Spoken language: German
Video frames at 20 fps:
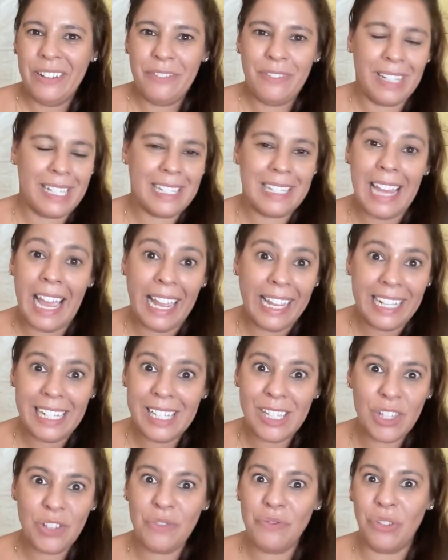was
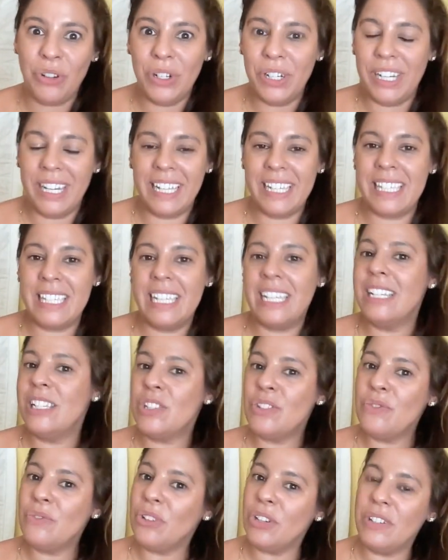teilen zu wollen, erzählen
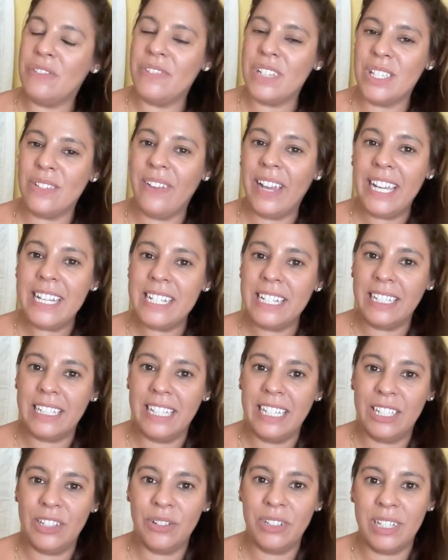zu wollen, wie es weitergeht.